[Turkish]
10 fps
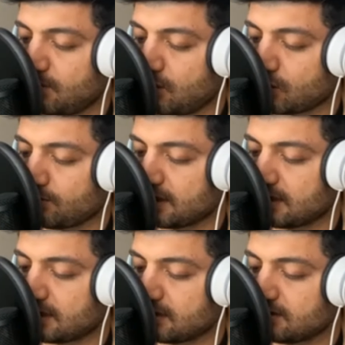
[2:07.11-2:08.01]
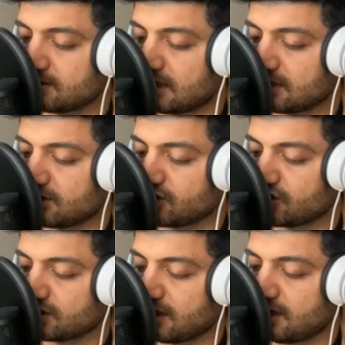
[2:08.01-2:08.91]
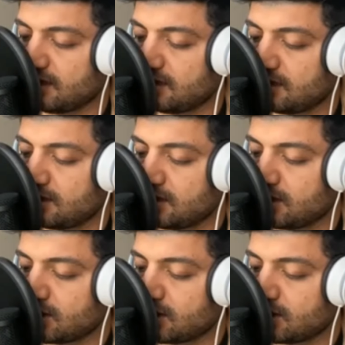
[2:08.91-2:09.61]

Çam ormanlarının salınışında,